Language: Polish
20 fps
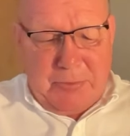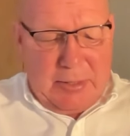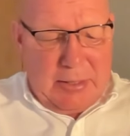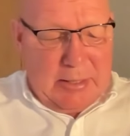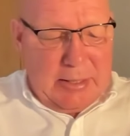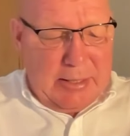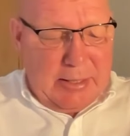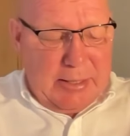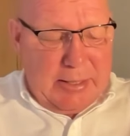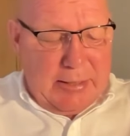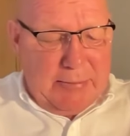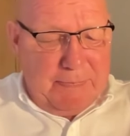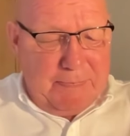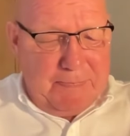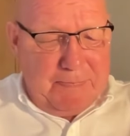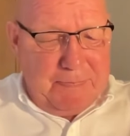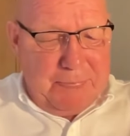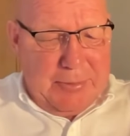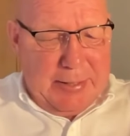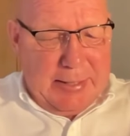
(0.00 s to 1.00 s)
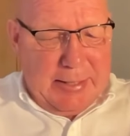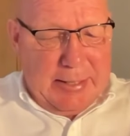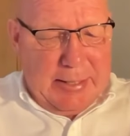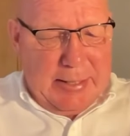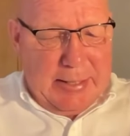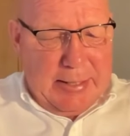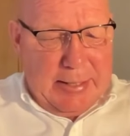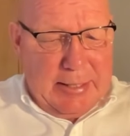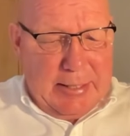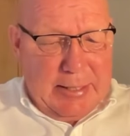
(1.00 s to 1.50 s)
E,
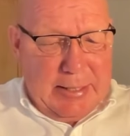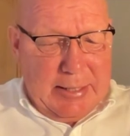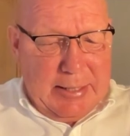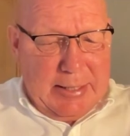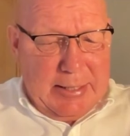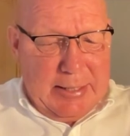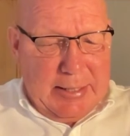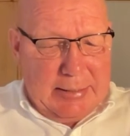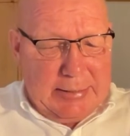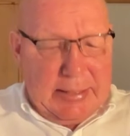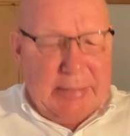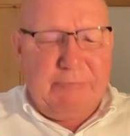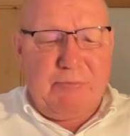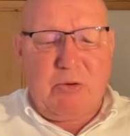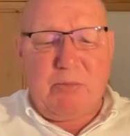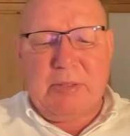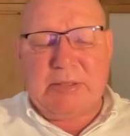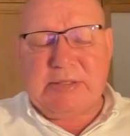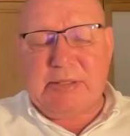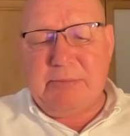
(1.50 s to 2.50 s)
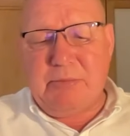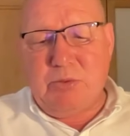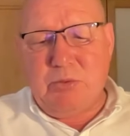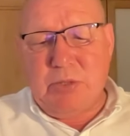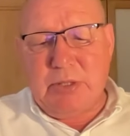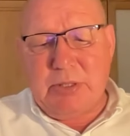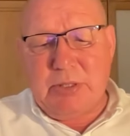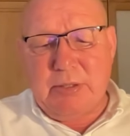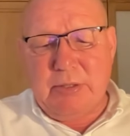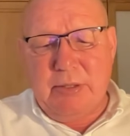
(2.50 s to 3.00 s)
te informacje
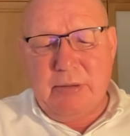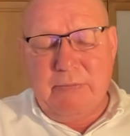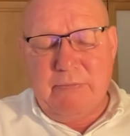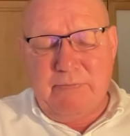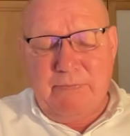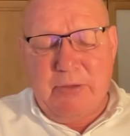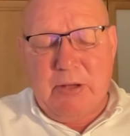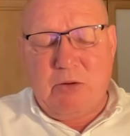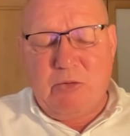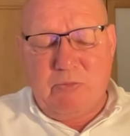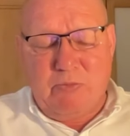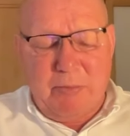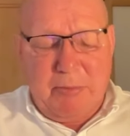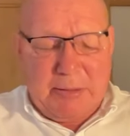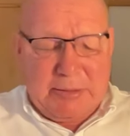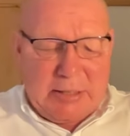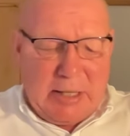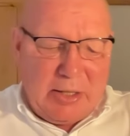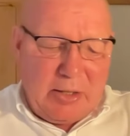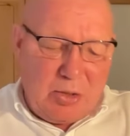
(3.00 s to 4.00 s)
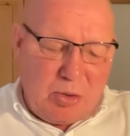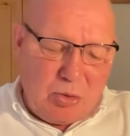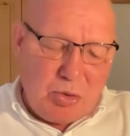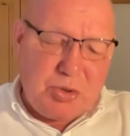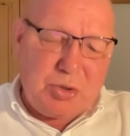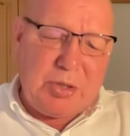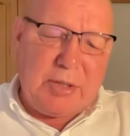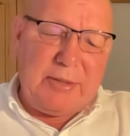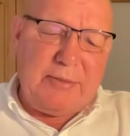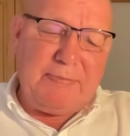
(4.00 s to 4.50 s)
były w wielu wypadkach
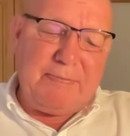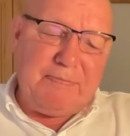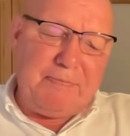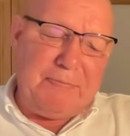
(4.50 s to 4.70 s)
groźne.